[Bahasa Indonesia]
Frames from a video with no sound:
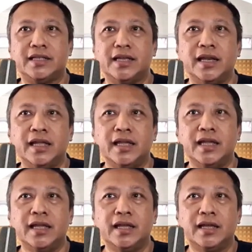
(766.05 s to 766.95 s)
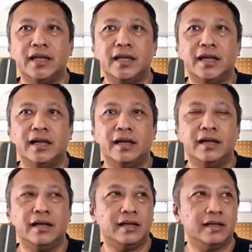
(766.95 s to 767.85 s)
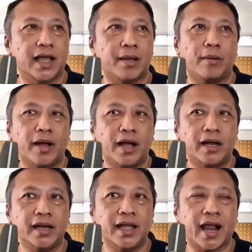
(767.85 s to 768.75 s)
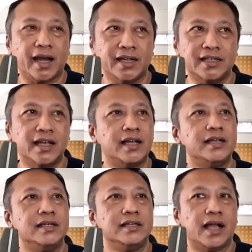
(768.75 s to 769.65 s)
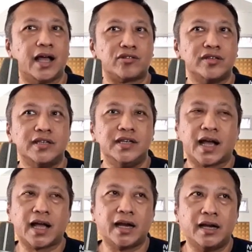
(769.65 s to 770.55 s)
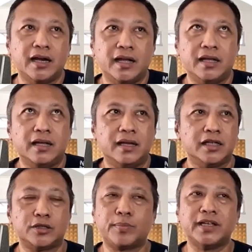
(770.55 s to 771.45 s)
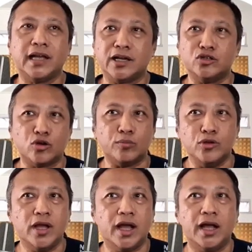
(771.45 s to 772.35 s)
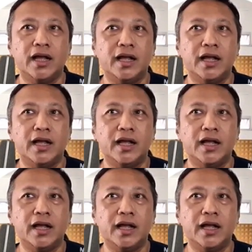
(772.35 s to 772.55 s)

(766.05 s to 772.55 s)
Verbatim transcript: Jadi uh, ya memang di harddisknya harus disediakan uh, space yang cukup juga